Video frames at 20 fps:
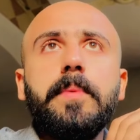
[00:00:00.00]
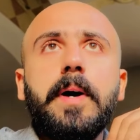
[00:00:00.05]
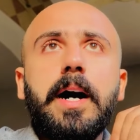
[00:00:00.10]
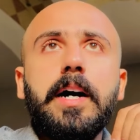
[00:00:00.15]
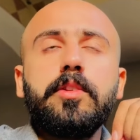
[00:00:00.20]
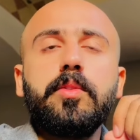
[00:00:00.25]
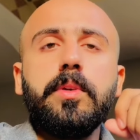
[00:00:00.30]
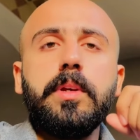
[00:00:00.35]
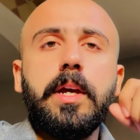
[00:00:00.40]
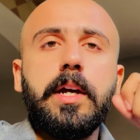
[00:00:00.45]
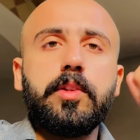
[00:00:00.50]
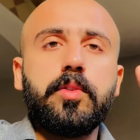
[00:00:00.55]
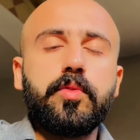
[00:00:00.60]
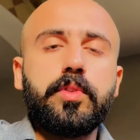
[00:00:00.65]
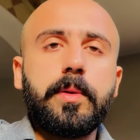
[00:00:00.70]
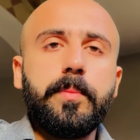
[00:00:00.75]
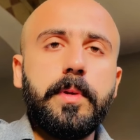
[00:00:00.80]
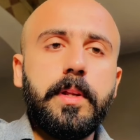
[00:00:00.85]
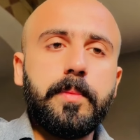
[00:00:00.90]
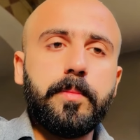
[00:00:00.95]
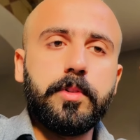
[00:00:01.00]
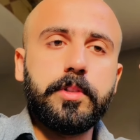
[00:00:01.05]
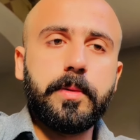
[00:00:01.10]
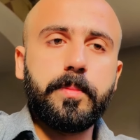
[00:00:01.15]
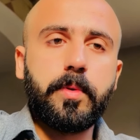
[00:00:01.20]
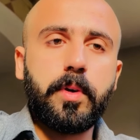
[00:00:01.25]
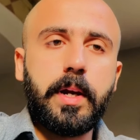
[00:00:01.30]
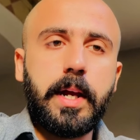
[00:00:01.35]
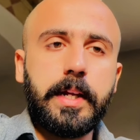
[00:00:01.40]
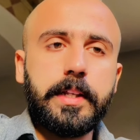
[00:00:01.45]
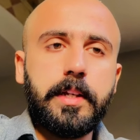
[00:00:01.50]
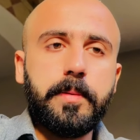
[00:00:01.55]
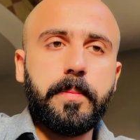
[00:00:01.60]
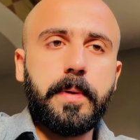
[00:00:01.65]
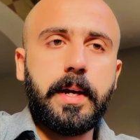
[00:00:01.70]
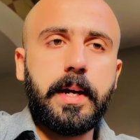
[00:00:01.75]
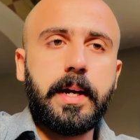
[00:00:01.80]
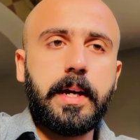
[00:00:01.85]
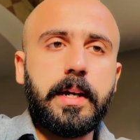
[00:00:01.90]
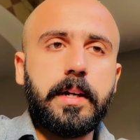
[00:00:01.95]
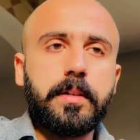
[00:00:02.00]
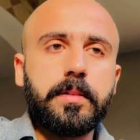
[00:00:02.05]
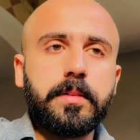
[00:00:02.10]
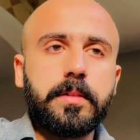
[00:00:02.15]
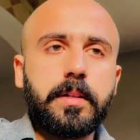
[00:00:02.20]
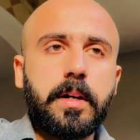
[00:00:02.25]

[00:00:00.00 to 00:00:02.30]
बात हुई है तो समी ने मुझे बोला जी मैं